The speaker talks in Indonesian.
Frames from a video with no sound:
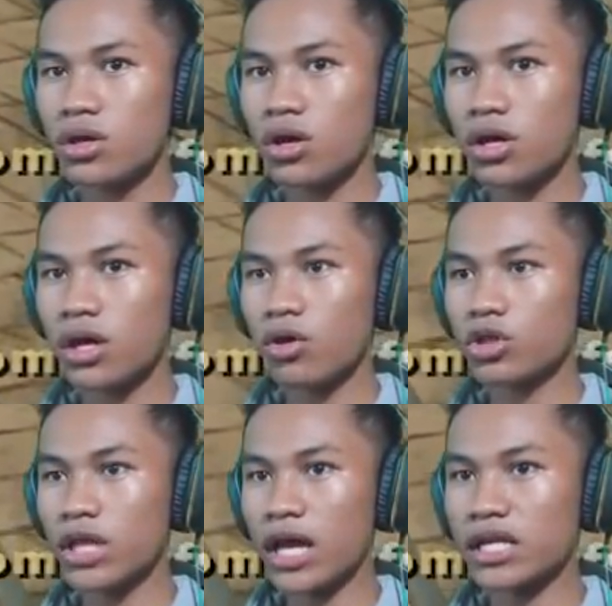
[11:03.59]
Oke, oh,
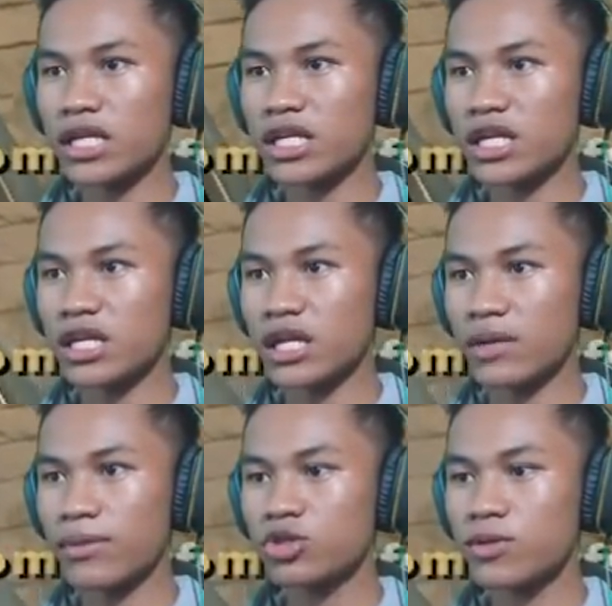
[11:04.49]
nah, nih, nih, nih, nih.
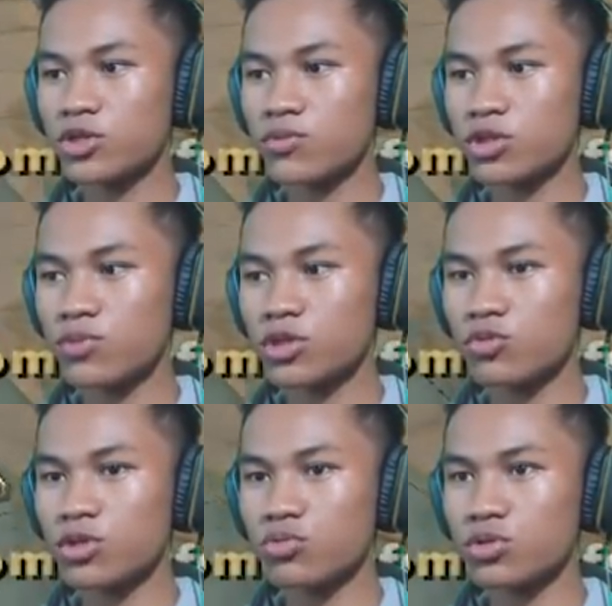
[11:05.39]
Masuk, masuk, masuk, masuk,
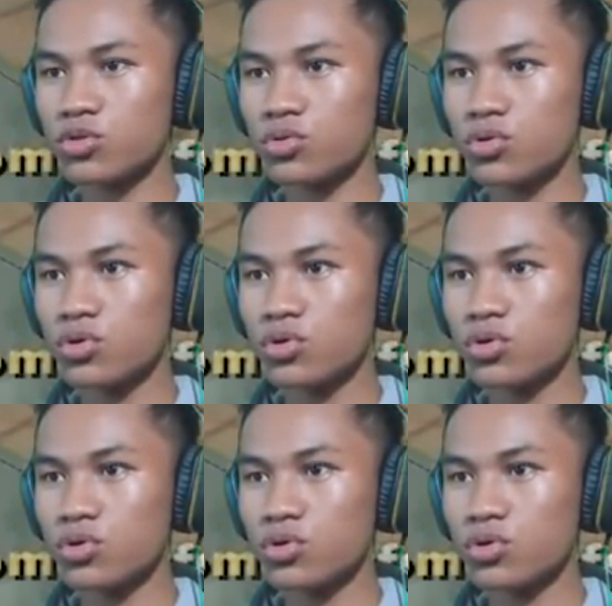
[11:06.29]
masuk, masuk.